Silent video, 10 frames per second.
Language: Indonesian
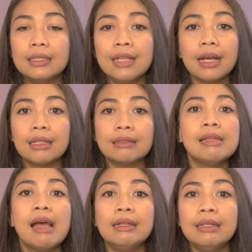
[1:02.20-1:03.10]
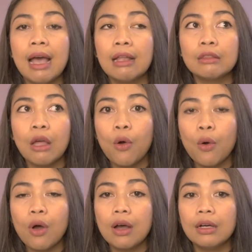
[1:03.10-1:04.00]
yang terjadi
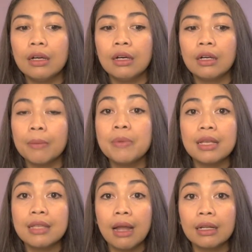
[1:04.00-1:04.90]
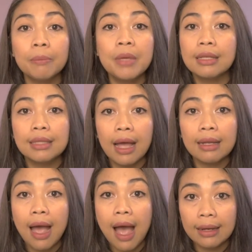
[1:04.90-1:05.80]
atau kebiasaan eh, kebiasaan-kebiasaan
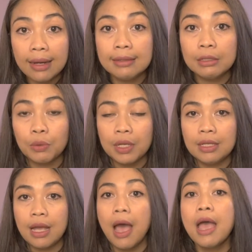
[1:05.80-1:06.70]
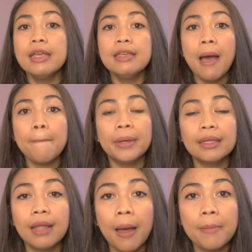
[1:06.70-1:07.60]
yang ada di Swedia. Yang
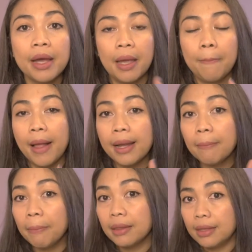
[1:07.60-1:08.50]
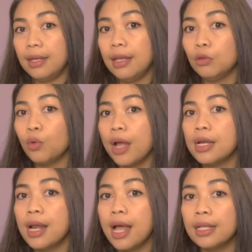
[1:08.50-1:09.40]
pertama yang paling penting itu
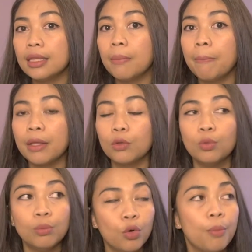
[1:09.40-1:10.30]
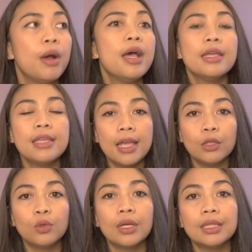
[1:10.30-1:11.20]
adalah di tempat umum,
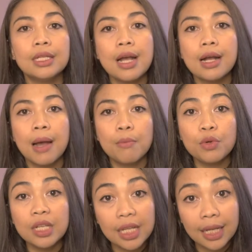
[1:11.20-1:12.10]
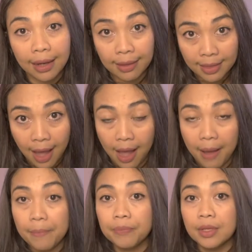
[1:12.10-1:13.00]
yaitu ketika kamu di
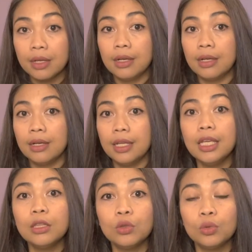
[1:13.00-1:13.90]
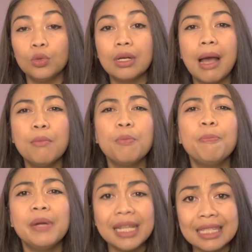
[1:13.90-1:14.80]
kereta itu kamu
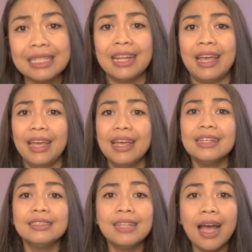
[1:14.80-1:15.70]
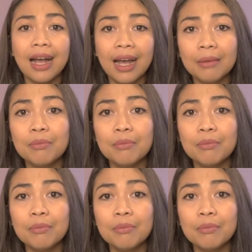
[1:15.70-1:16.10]
please deh jangan